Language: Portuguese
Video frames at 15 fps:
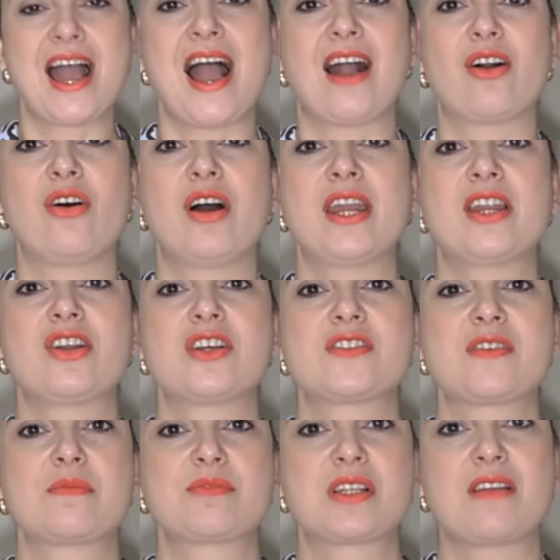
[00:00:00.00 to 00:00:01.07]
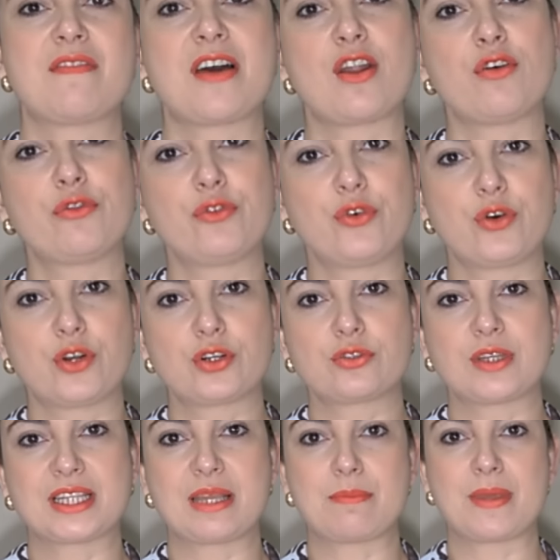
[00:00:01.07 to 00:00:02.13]
Agora nós vamos levar ao forno
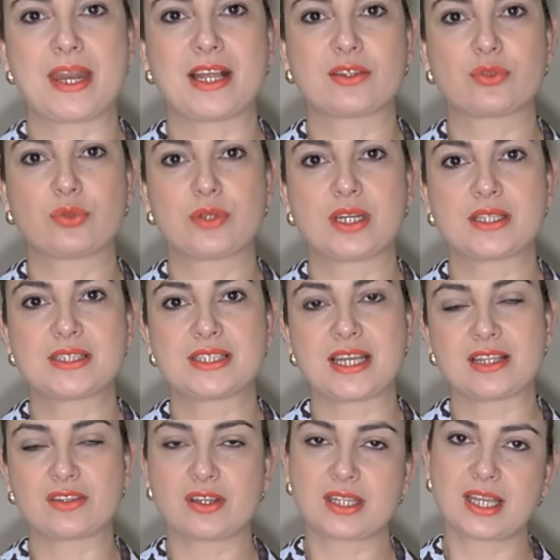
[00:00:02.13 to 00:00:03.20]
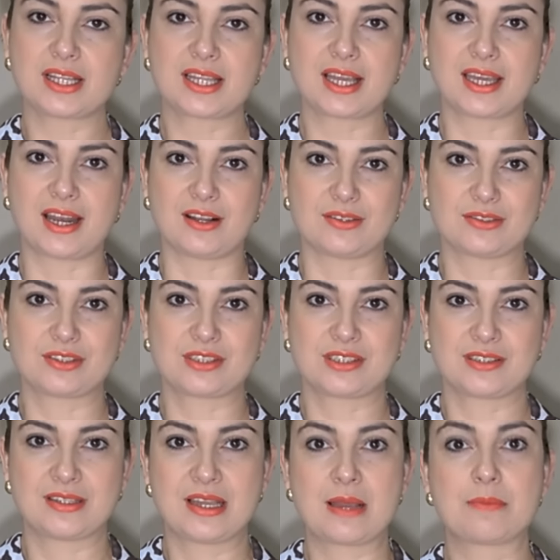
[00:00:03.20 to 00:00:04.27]
a temperatura de 180 graus,
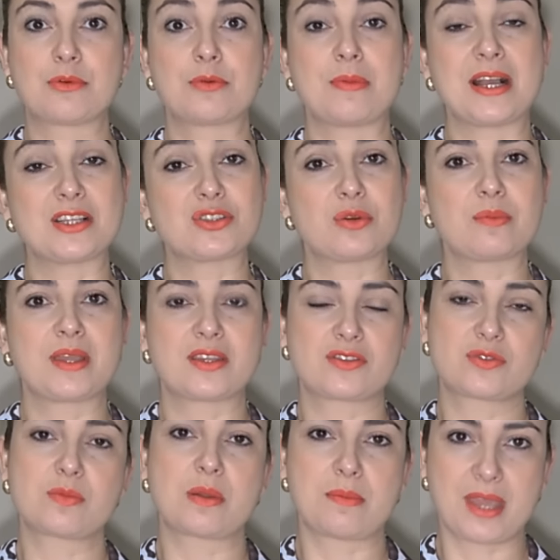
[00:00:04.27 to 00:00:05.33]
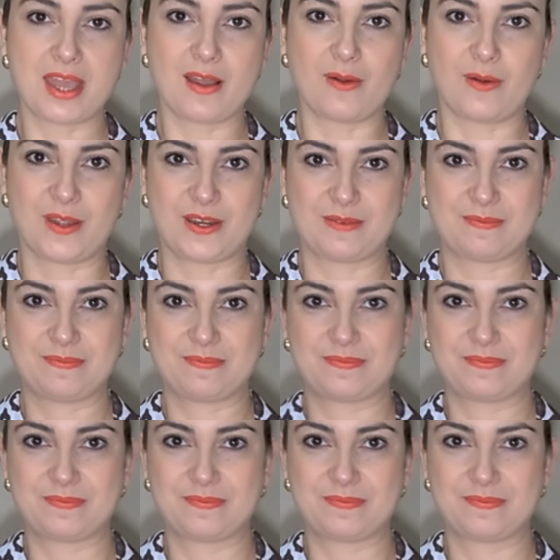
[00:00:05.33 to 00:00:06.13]
por mais ou menos uma meia hora.